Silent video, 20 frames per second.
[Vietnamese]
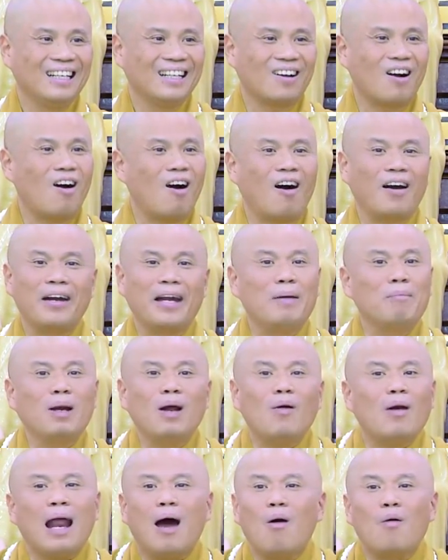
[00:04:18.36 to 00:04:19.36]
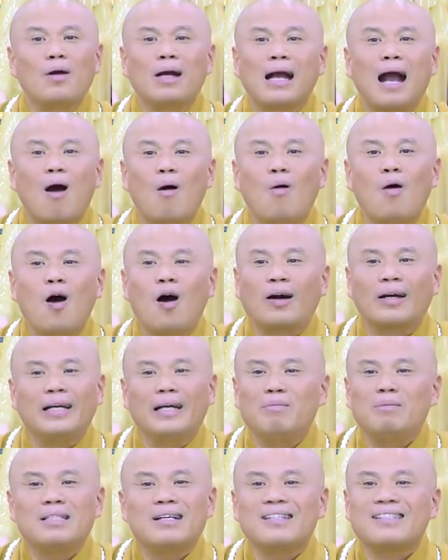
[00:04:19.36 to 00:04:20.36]
Còn họ niệm lâu lâu một câu, hoặc
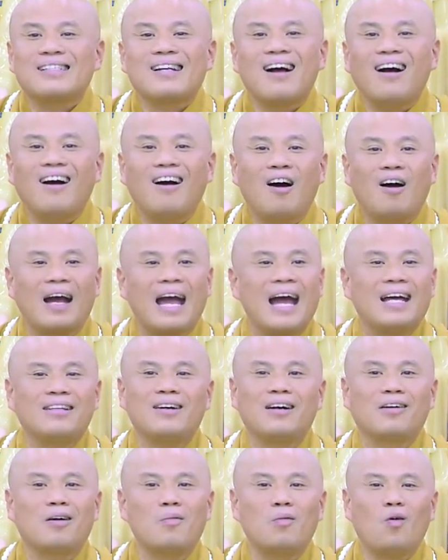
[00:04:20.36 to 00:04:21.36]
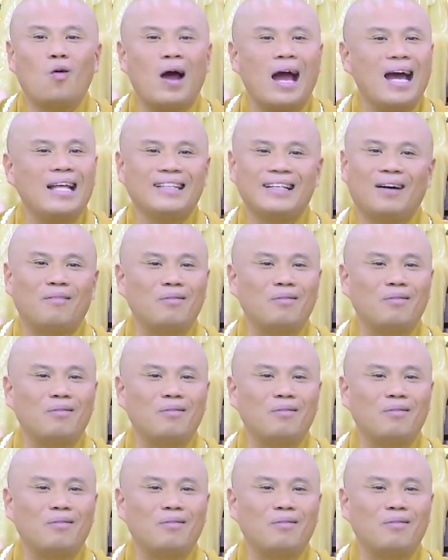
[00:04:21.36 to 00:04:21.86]
niệm sơ sơ, hoặc hai thời công khóa thì